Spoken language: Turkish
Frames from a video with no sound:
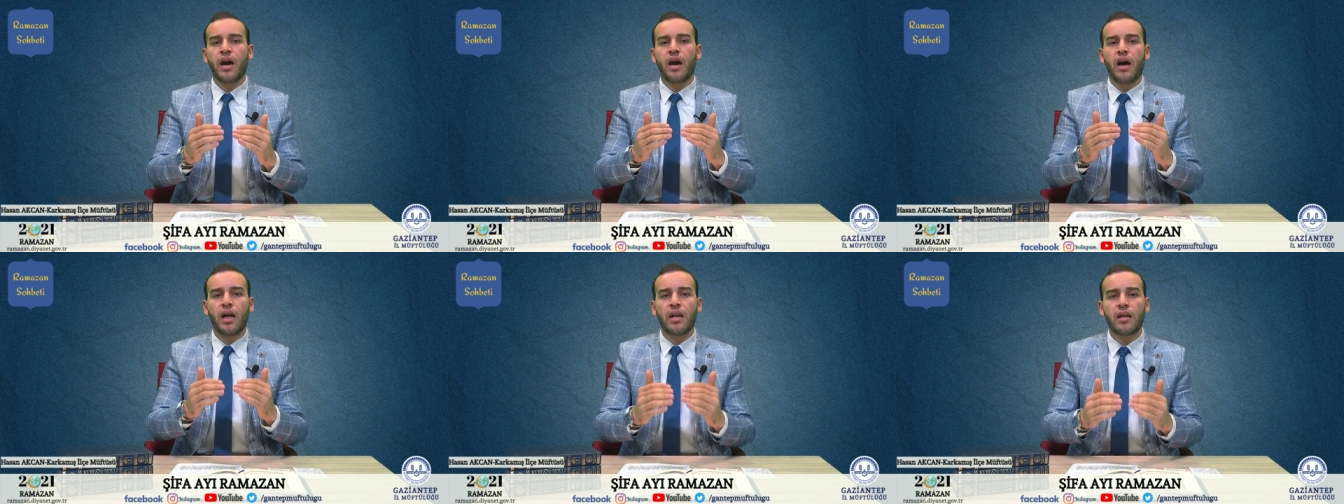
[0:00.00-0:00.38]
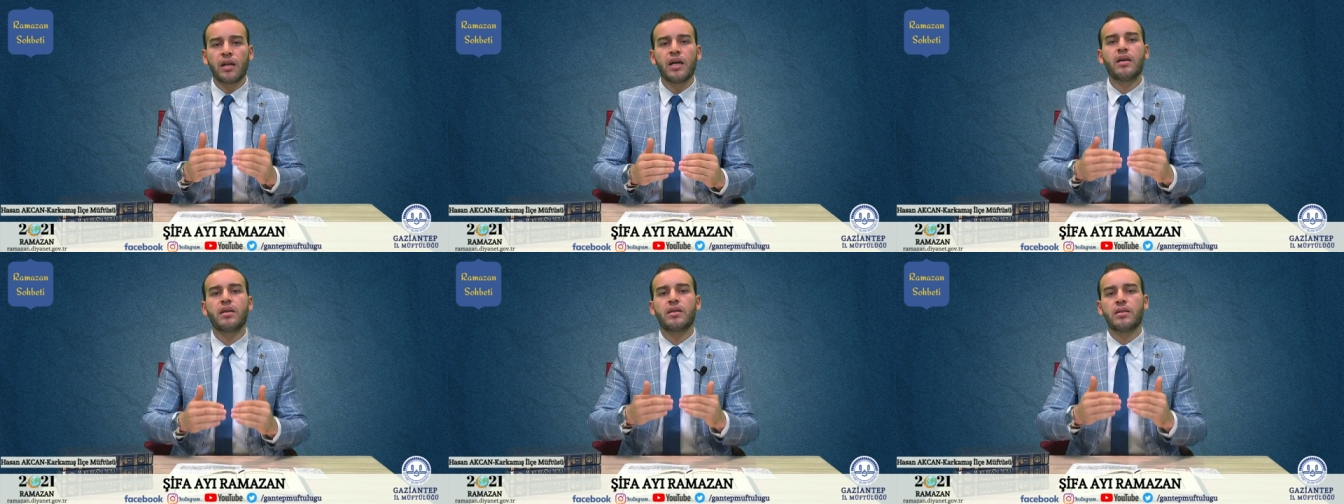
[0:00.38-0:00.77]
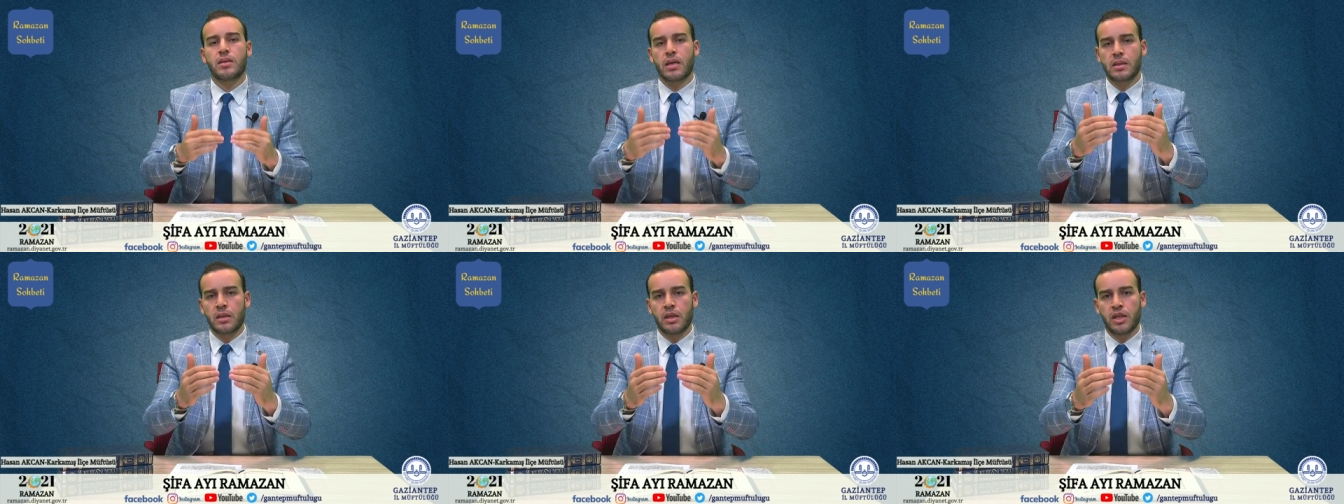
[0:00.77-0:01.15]
Allah
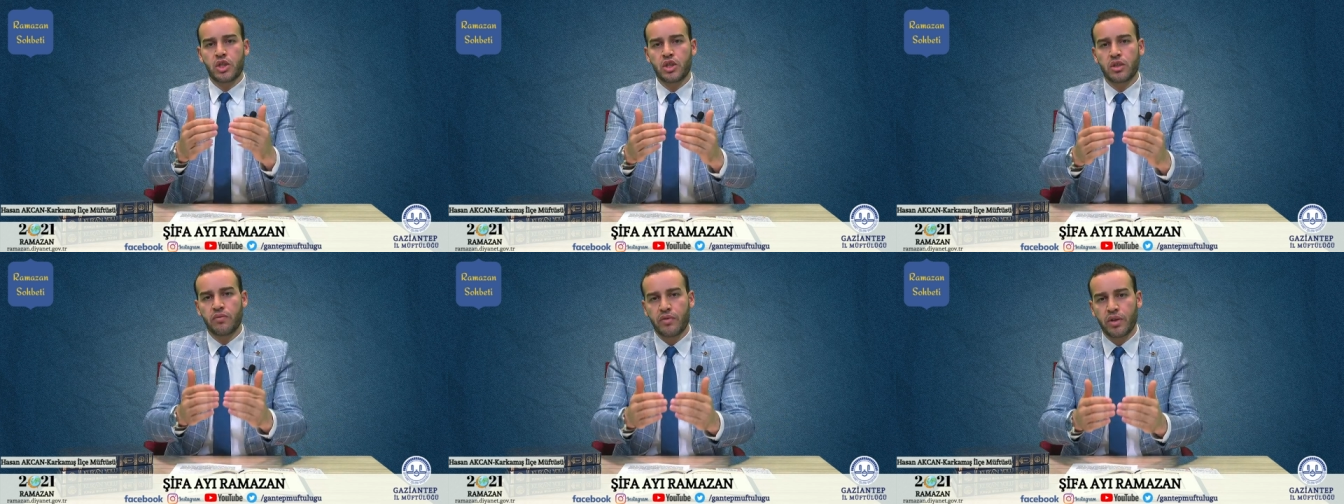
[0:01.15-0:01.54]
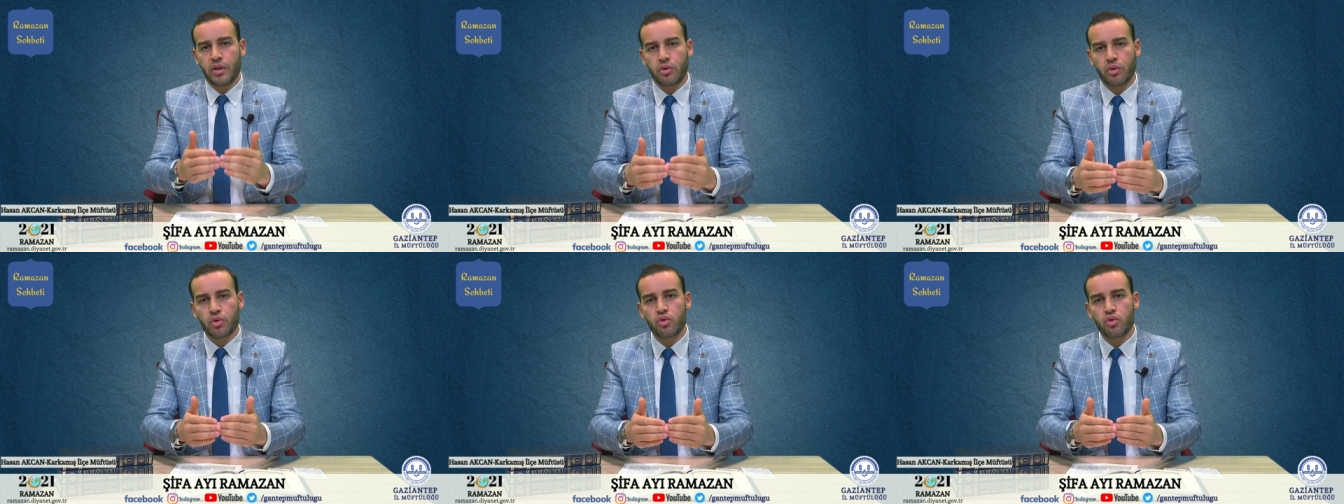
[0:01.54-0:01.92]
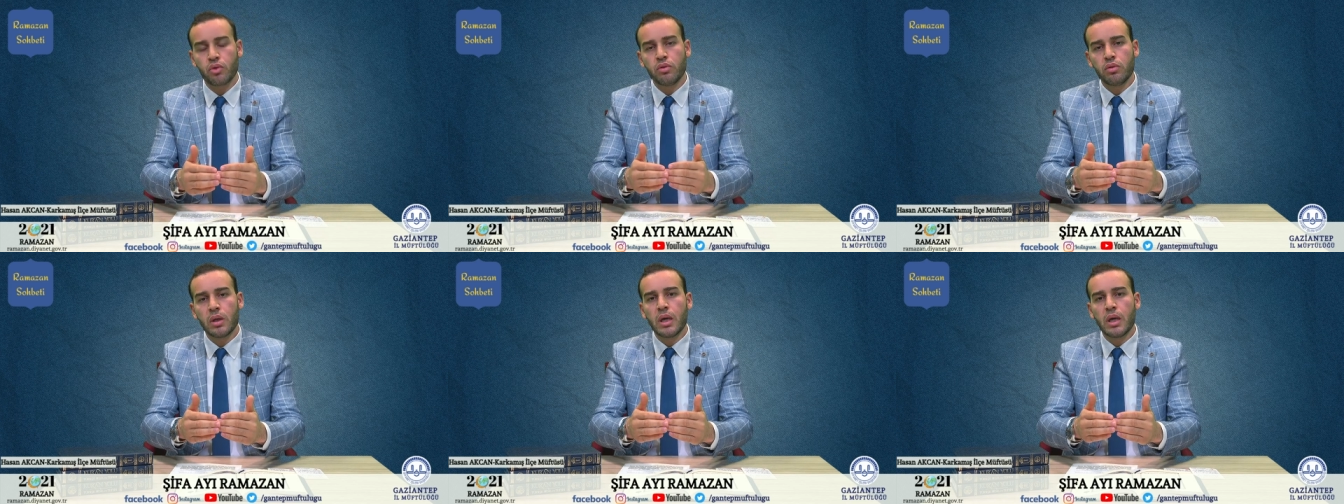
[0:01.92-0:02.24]
rızası için veriyorsun